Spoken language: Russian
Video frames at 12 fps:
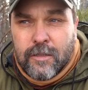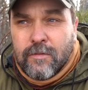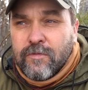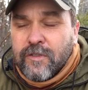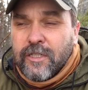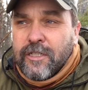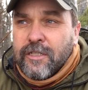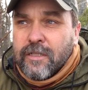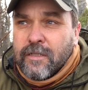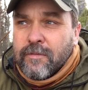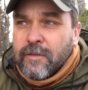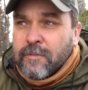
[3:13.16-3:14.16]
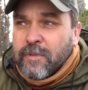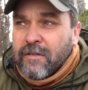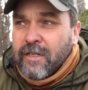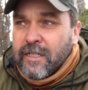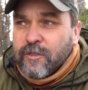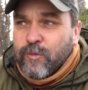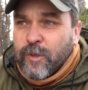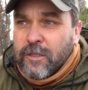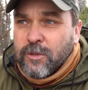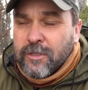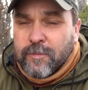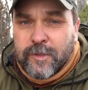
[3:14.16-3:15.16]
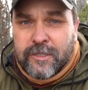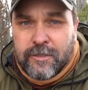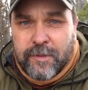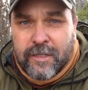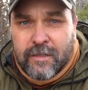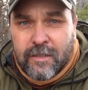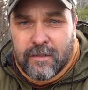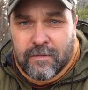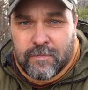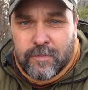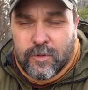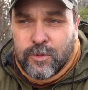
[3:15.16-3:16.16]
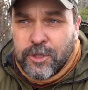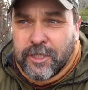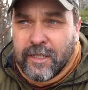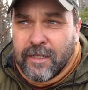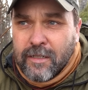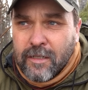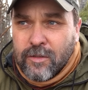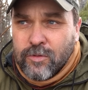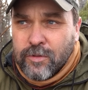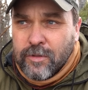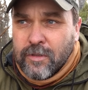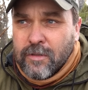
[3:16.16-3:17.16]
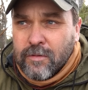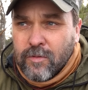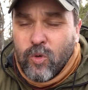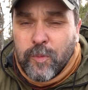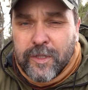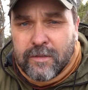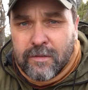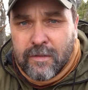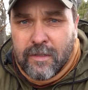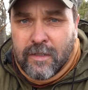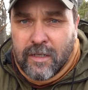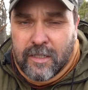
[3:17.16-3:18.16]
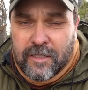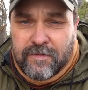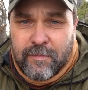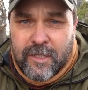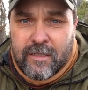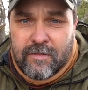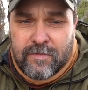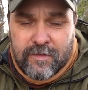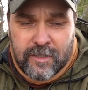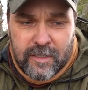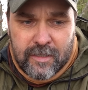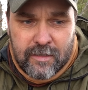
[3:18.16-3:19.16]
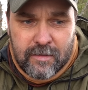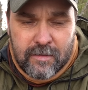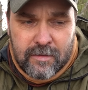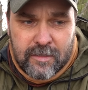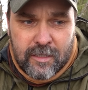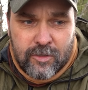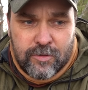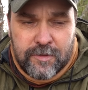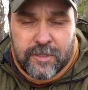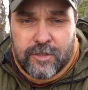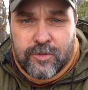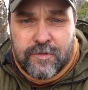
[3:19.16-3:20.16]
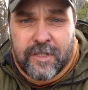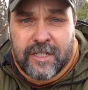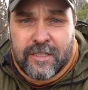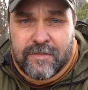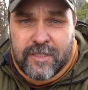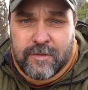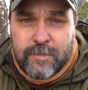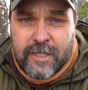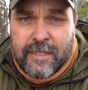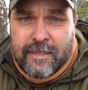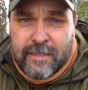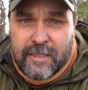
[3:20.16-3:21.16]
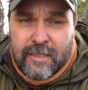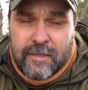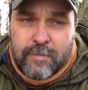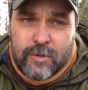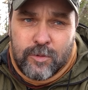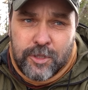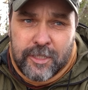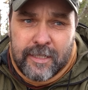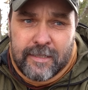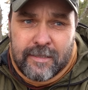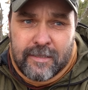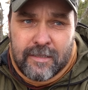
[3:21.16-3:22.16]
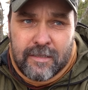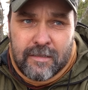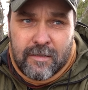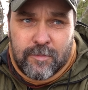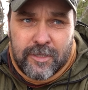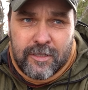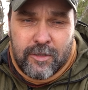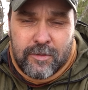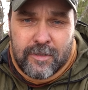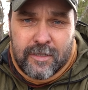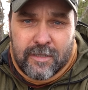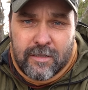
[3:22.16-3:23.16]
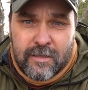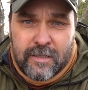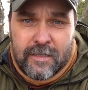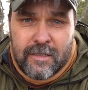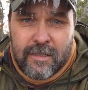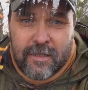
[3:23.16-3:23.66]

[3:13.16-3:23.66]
вы, отправляясь в поход и постепенно получая какой-то опыт, одновременно вы э, становитесь увереннее в себе и получаете определенные скиллы,